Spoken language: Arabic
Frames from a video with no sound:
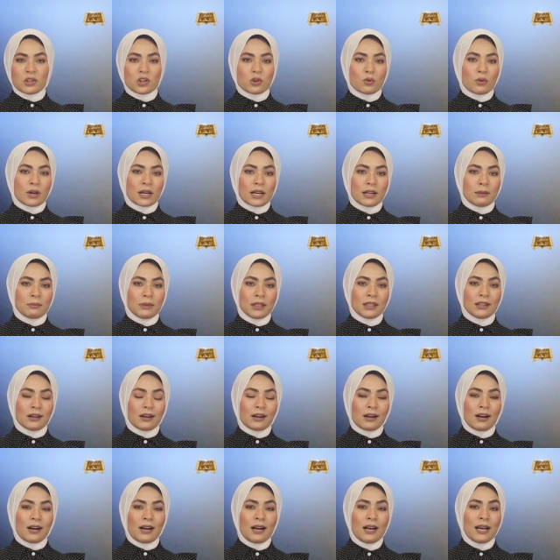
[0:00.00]
بجوار
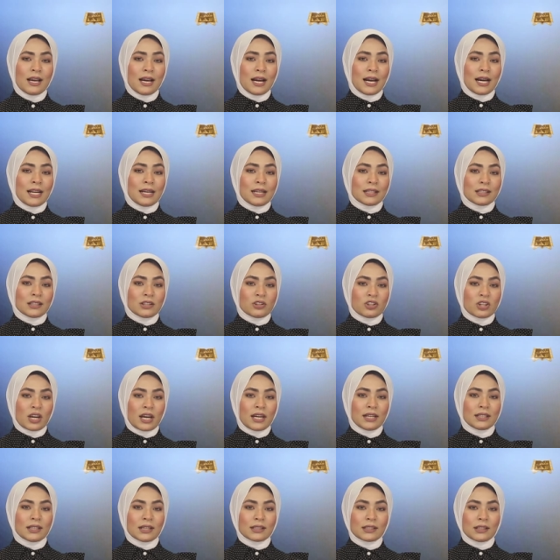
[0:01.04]
المنطقة التي
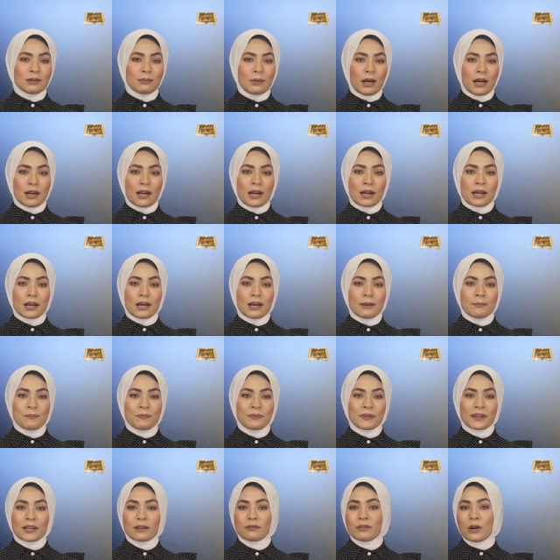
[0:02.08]
شهدت المعركة
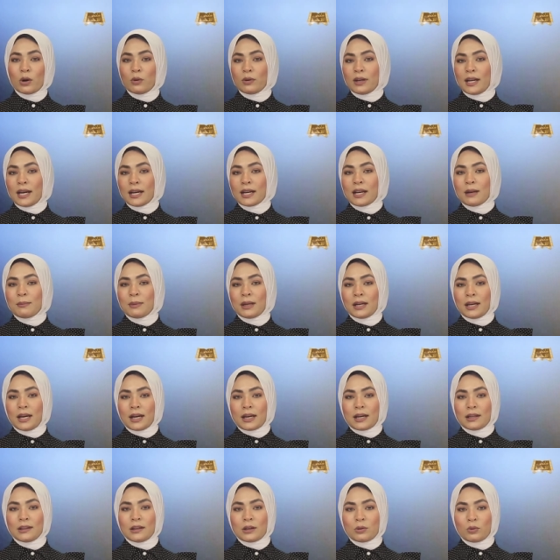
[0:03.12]
فهناك من
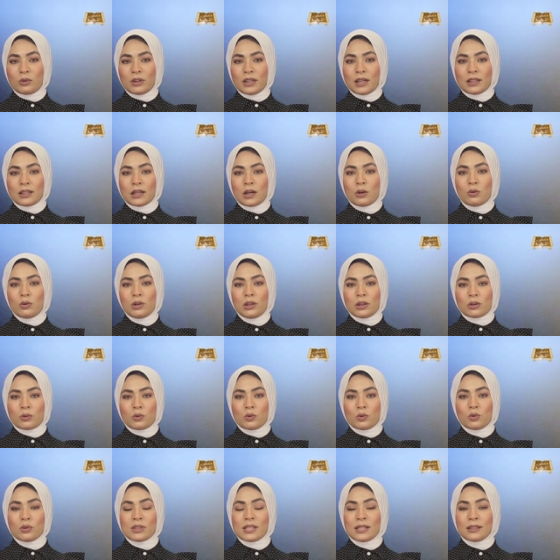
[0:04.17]
أكد رؤيته
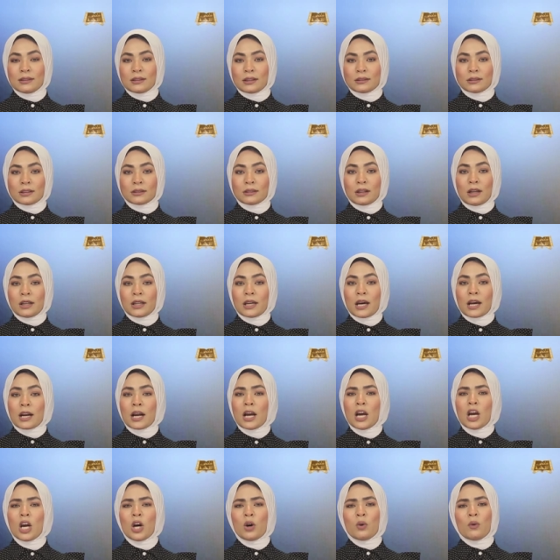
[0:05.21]
لرؤوس تتطاير
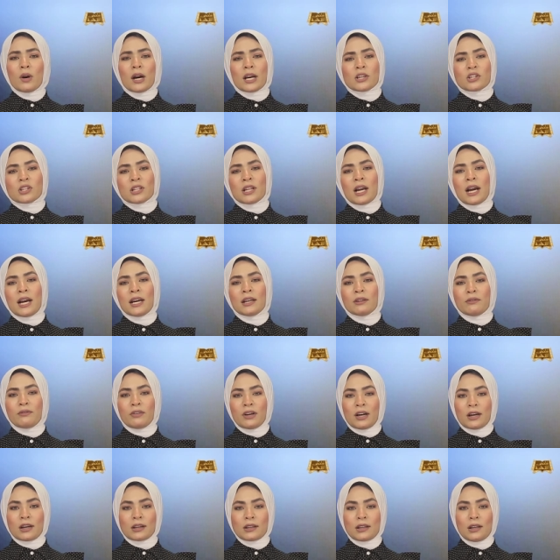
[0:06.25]
وأشلاء
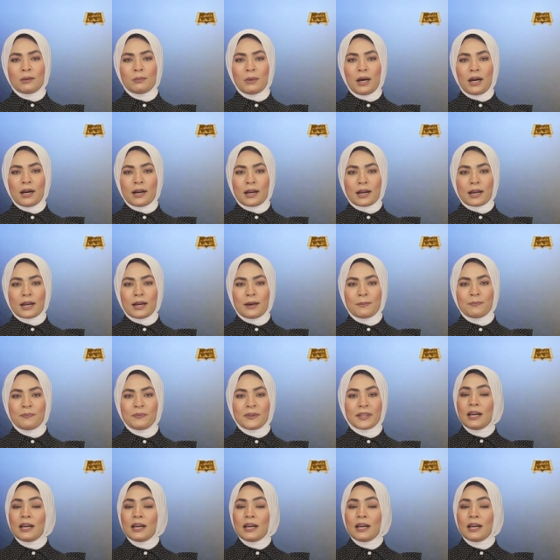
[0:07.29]
في أرض المعركة